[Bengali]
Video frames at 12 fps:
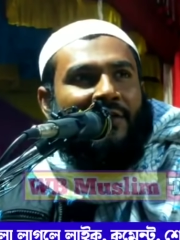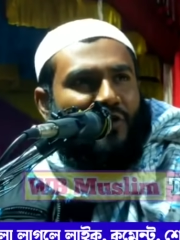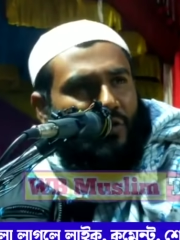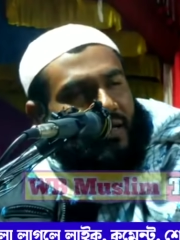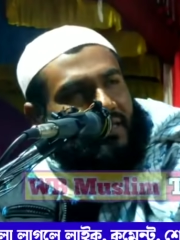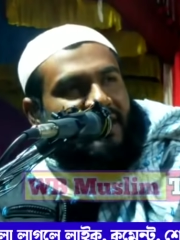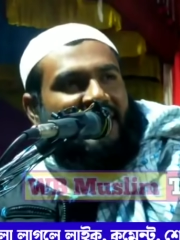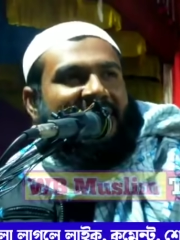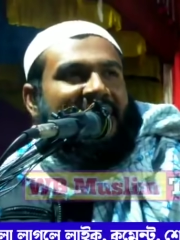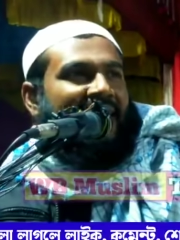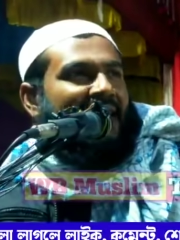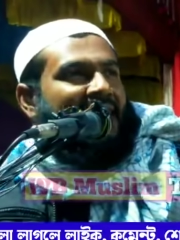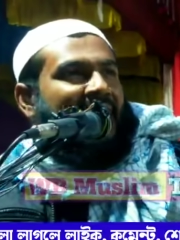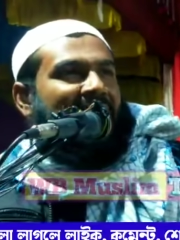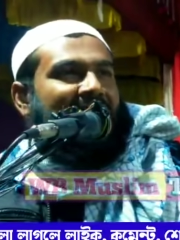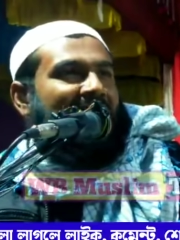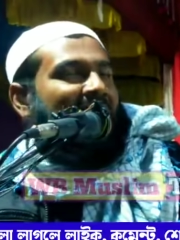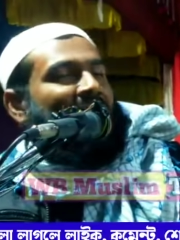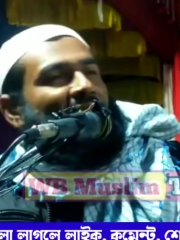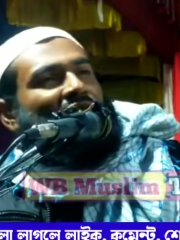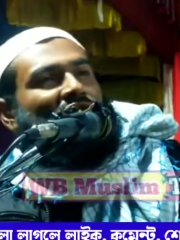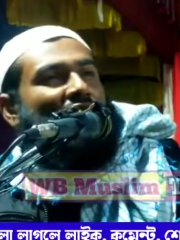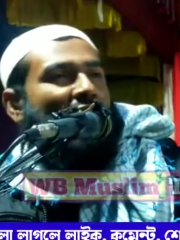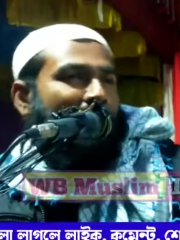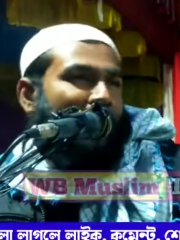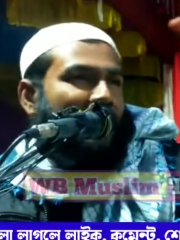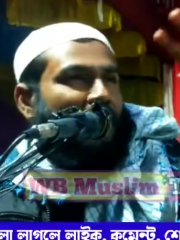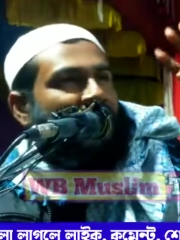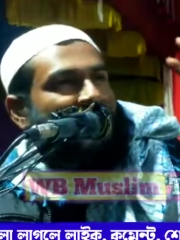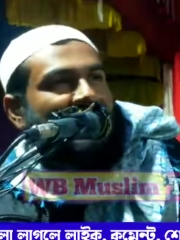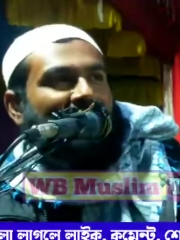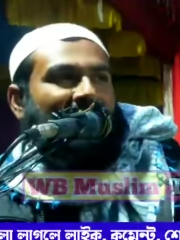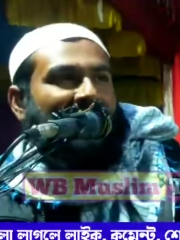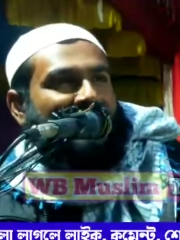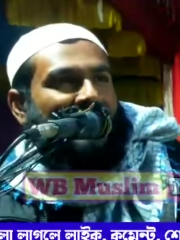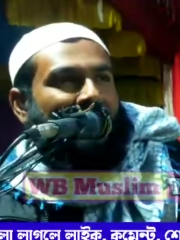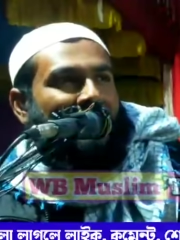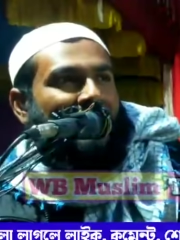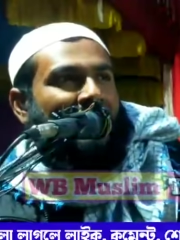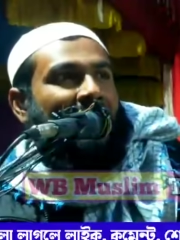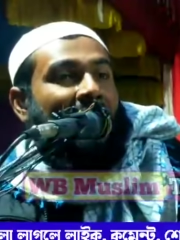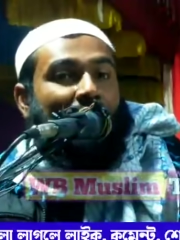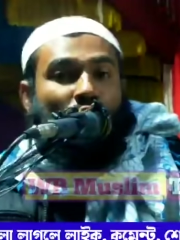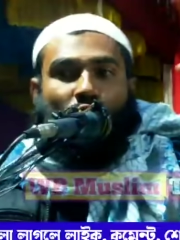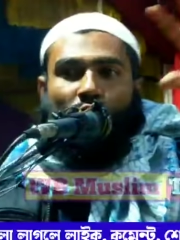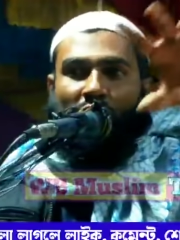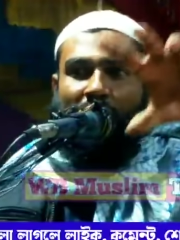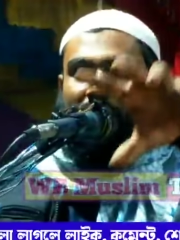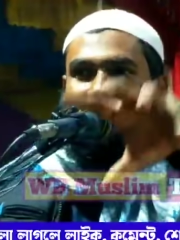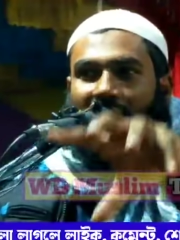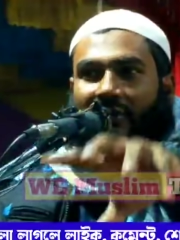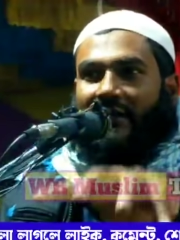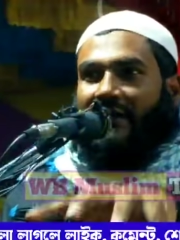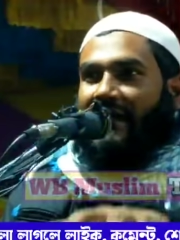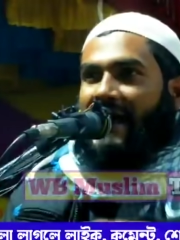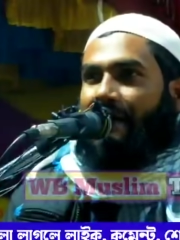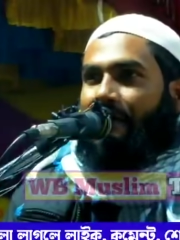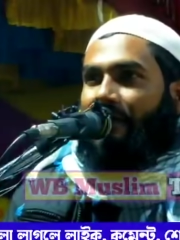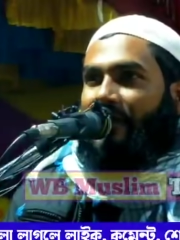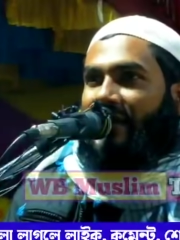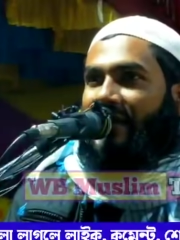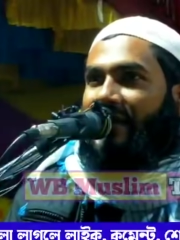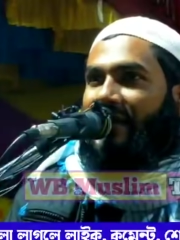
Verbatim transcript: তোমাদের ছেলেটা গ্রামের সব মানুষকে বাঁচাবে কুয়োর ভিতরে নামবে